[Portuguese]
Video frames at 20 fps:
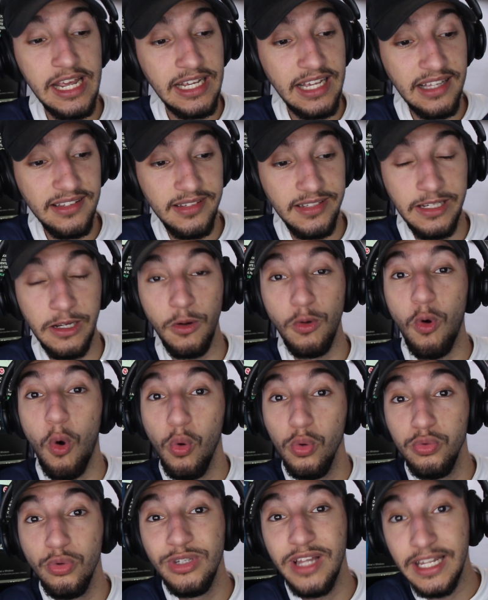que é assim,
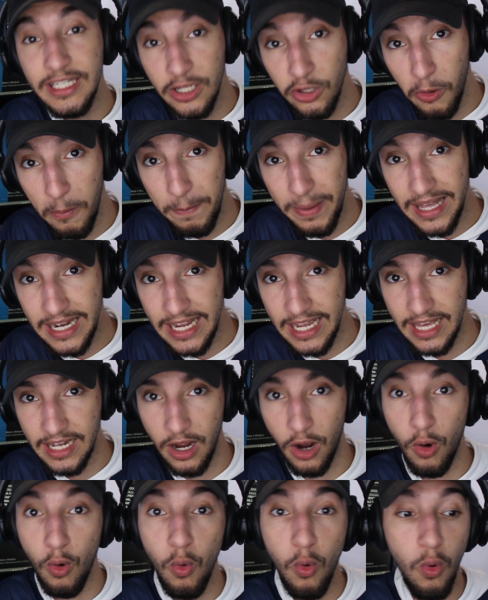gol do Danilo
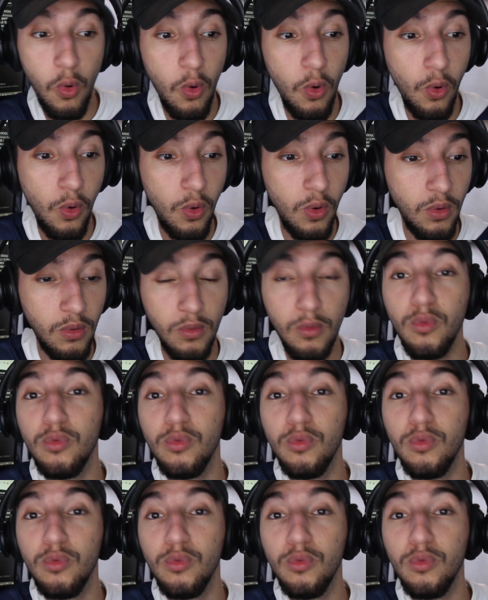Pereira, o,